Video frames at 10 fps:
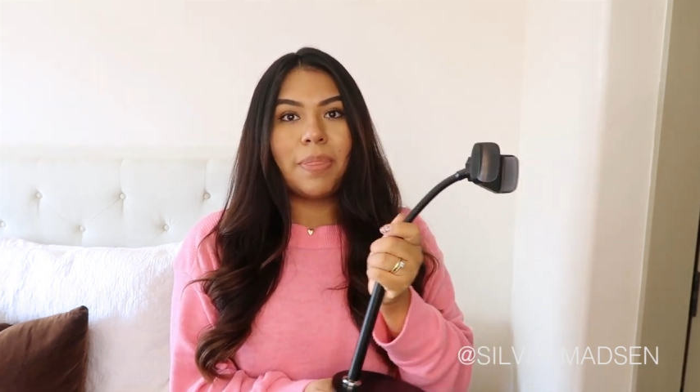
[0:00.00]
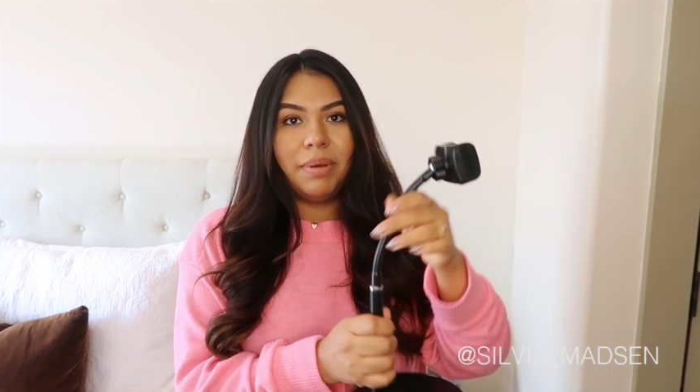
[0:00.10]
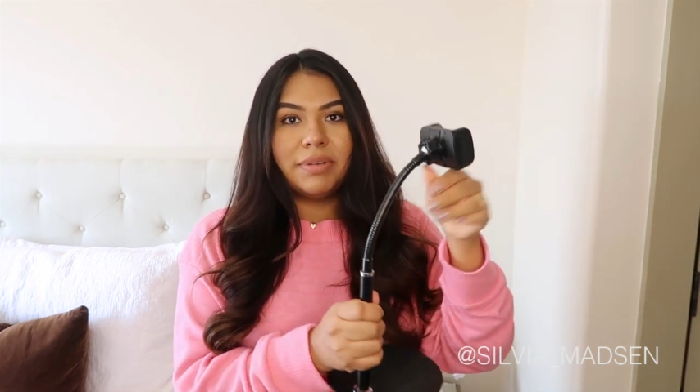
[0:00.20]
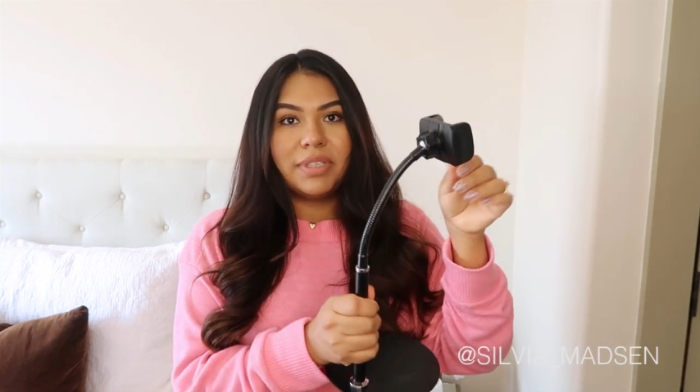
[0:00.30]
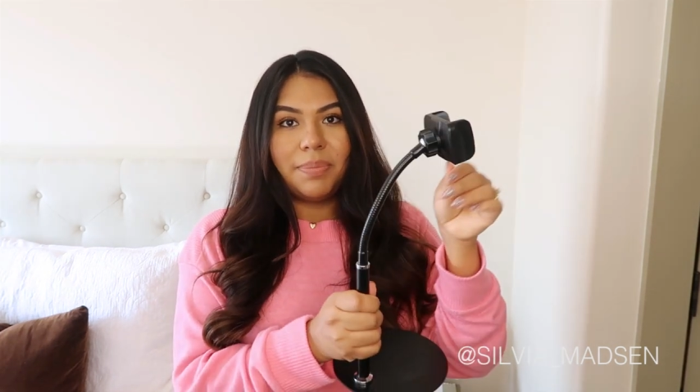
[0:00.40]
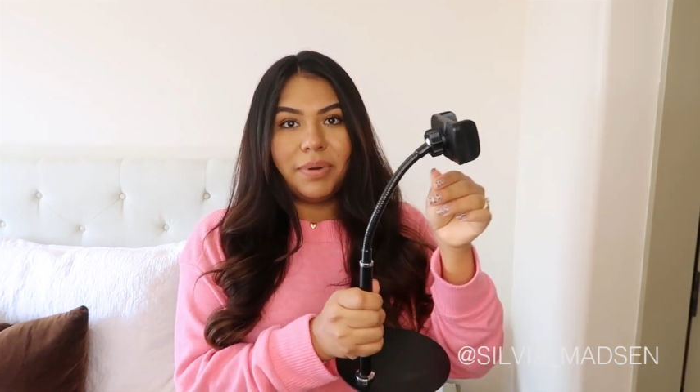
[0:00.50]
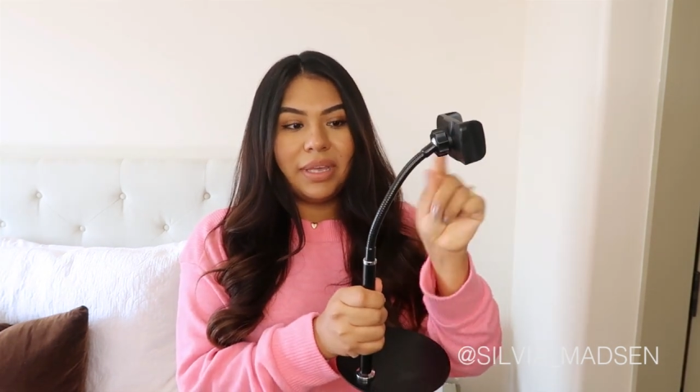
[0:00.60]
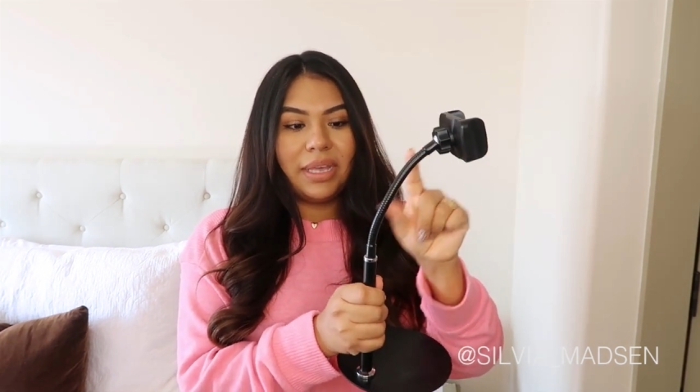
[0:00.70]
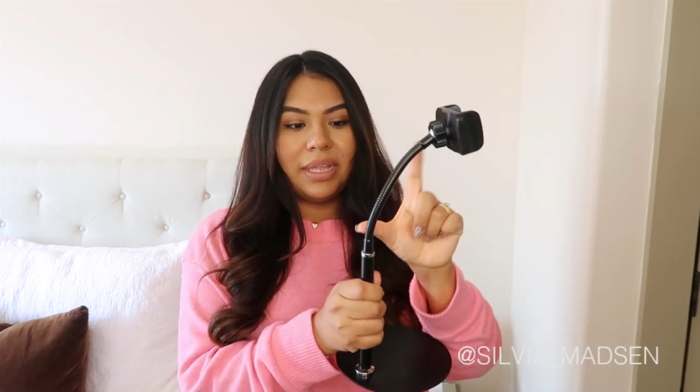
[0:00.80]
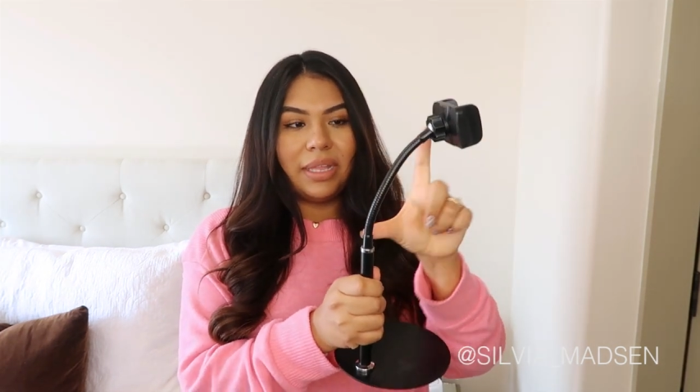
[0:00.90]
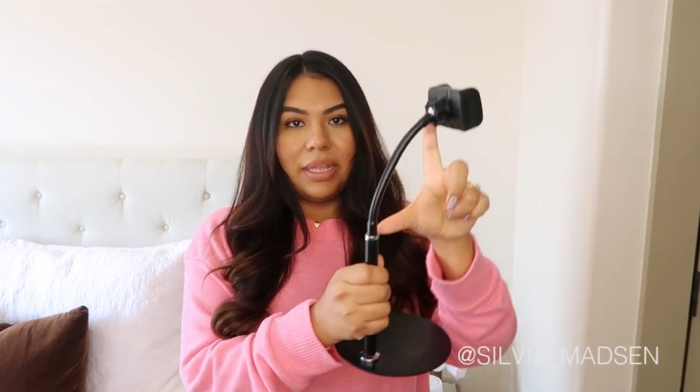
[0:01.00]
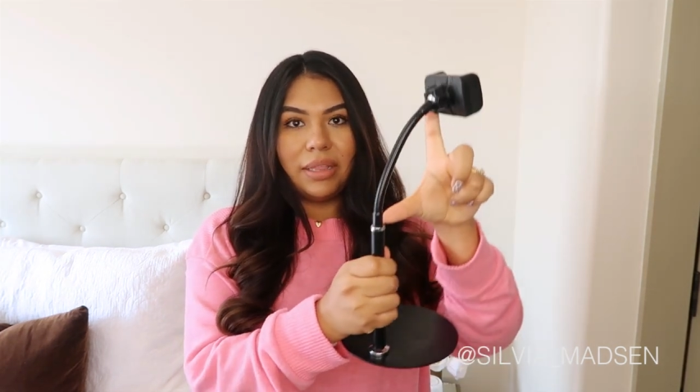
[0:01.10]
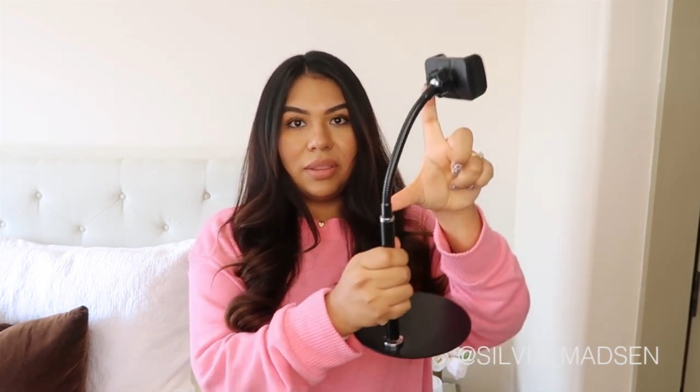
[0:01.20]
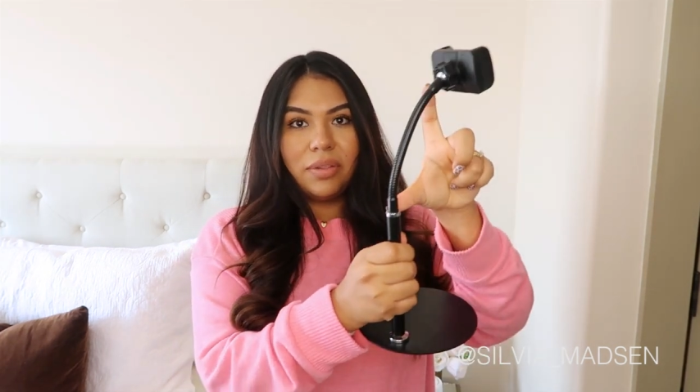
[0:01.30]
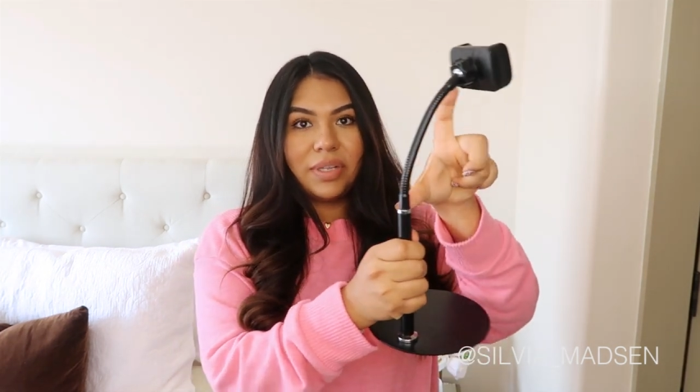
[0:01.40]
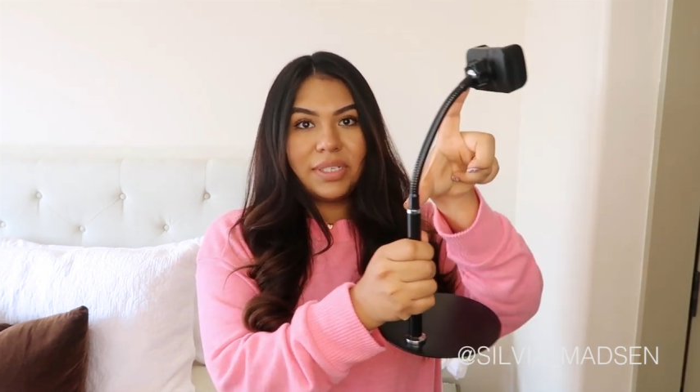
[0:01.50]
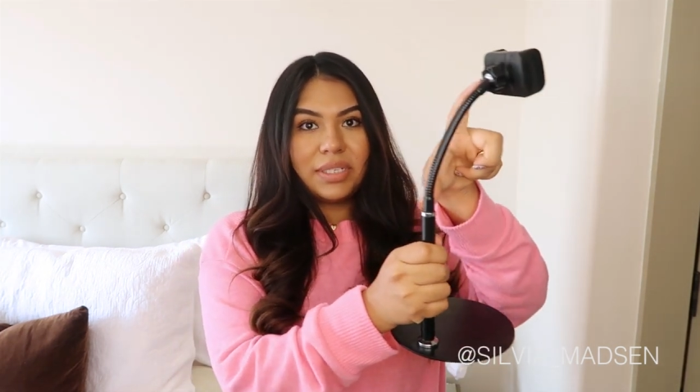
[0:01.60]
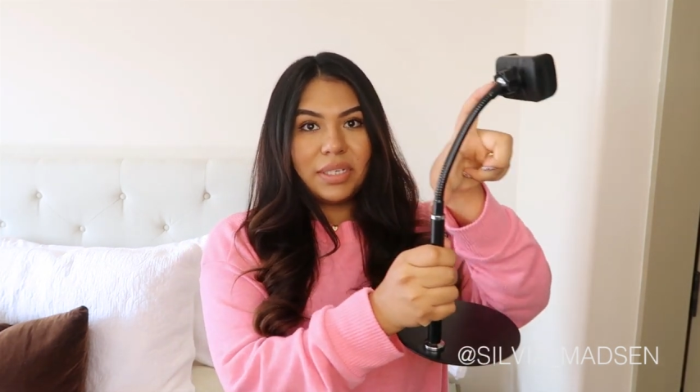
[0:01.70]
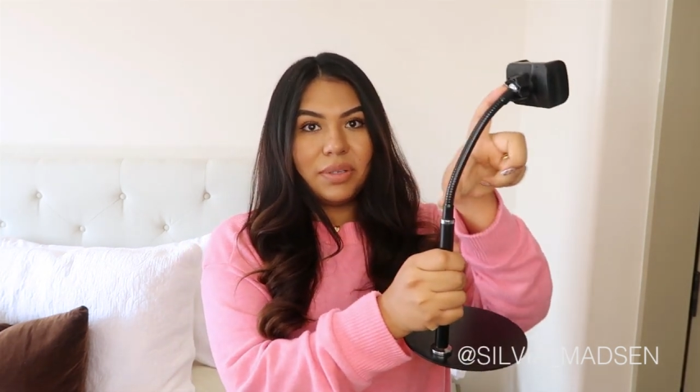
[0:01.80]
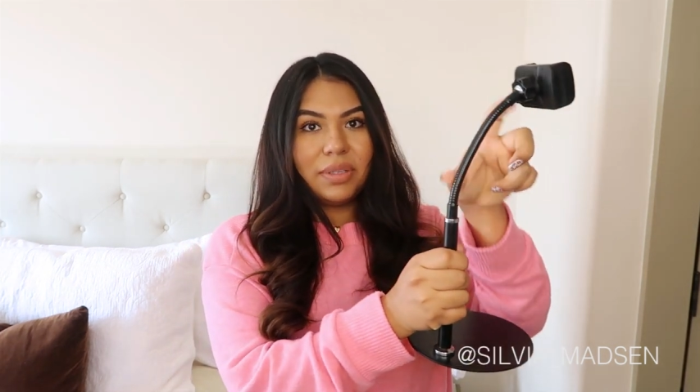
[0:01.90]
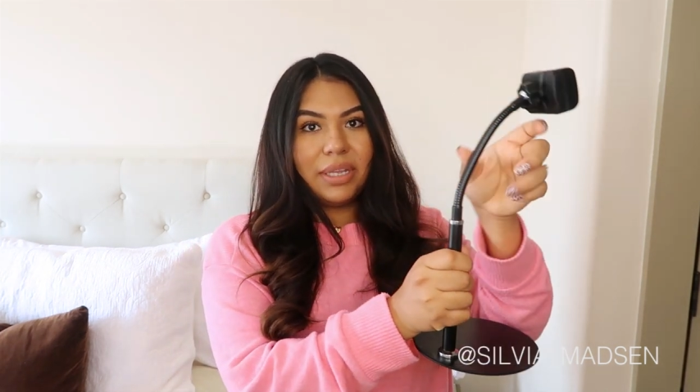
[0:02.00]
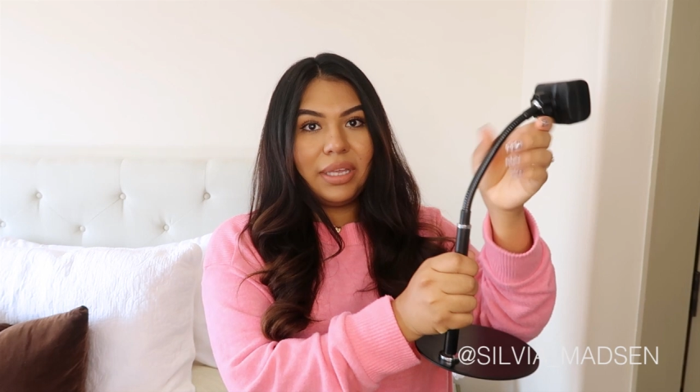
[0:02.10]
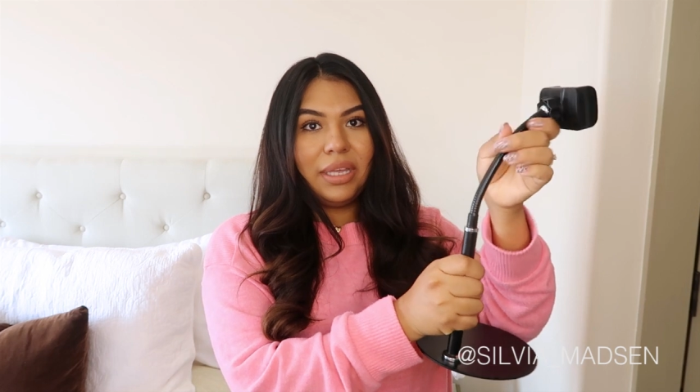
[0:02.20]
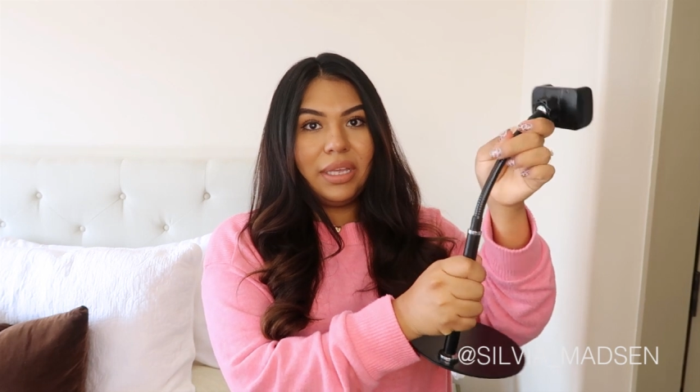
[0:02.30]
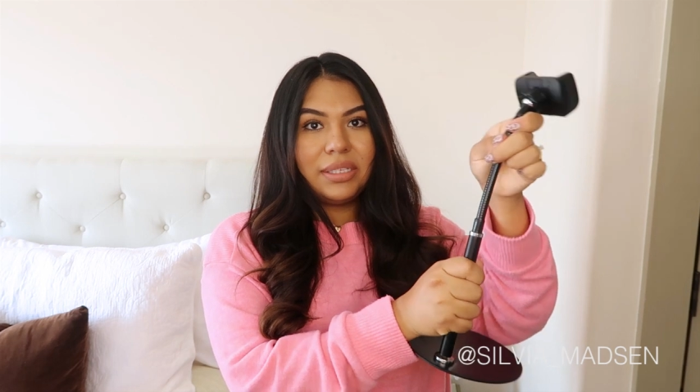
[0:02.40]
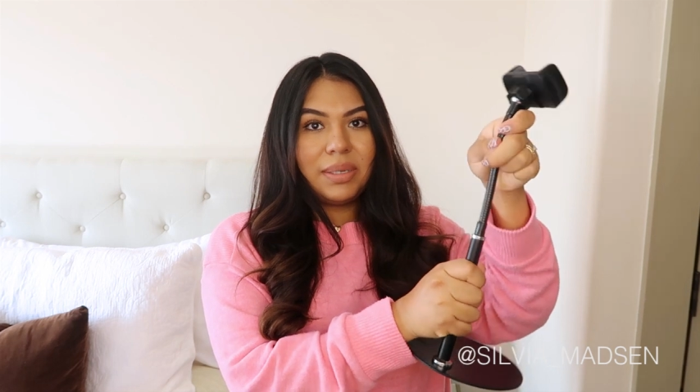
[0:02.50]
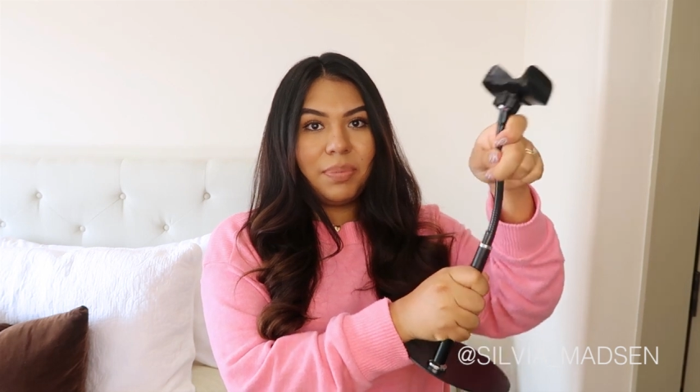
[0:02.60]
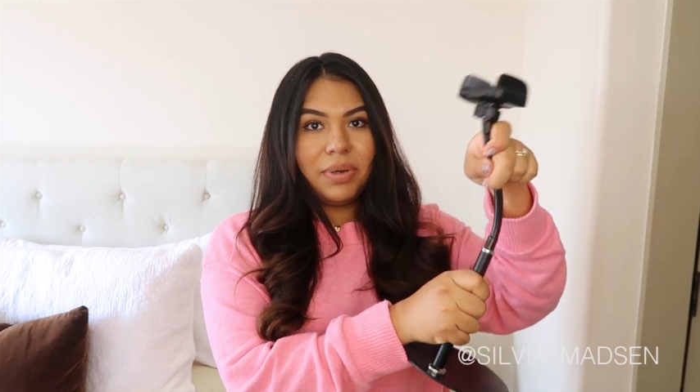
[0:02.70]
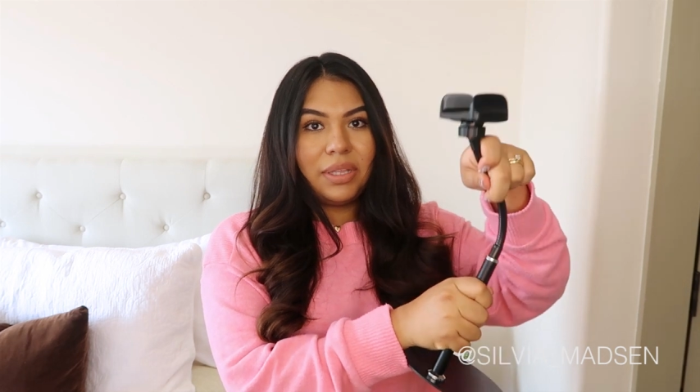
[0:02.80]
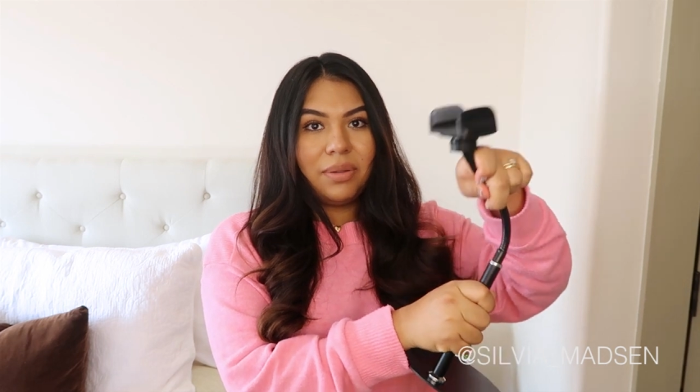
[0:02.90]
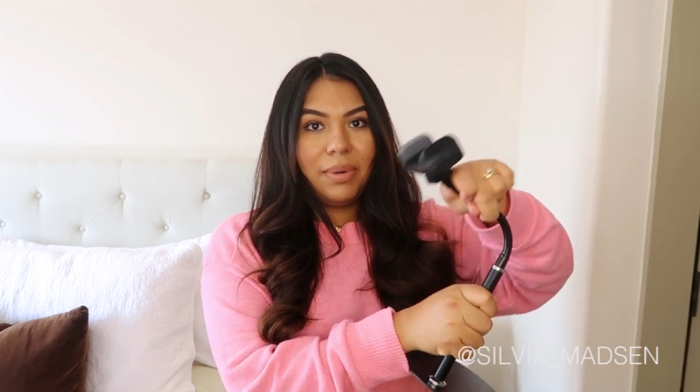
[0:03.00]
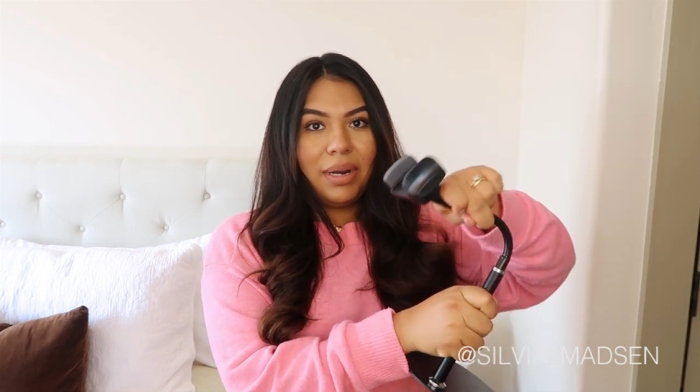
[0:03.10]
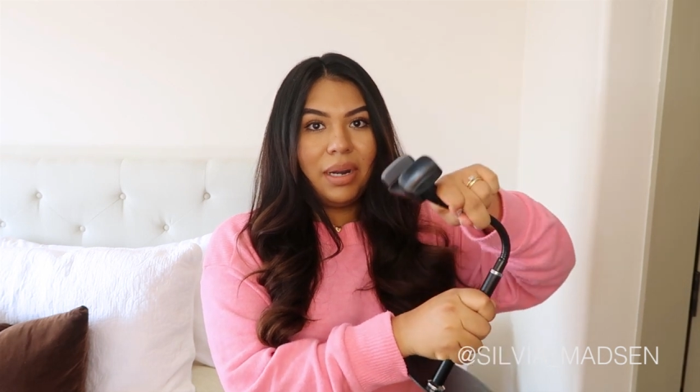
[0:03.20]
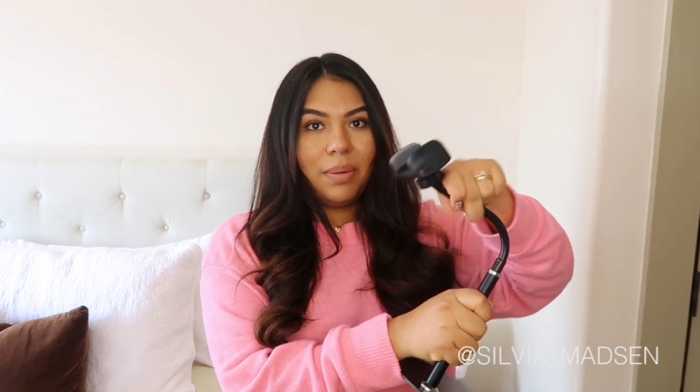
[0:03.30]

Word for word: Me gusta porque toda esta sección de aquí se puede doblar,